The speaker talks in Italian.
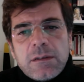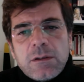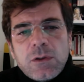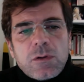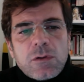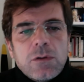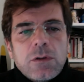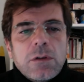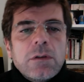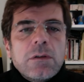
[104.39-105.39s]
non
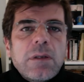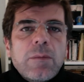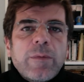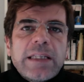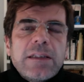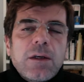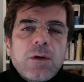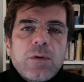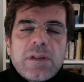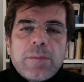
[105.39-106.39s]
solo nei momenti in
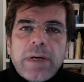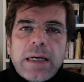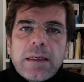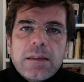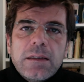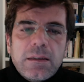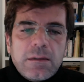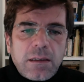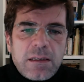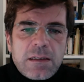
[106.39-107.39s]
cui si parla di
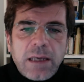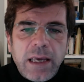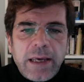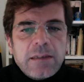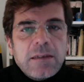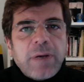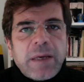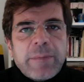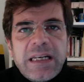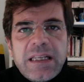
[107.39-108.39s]
trincee, di
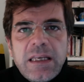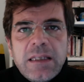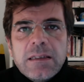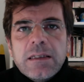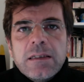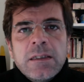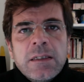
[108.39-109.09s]
prime linee,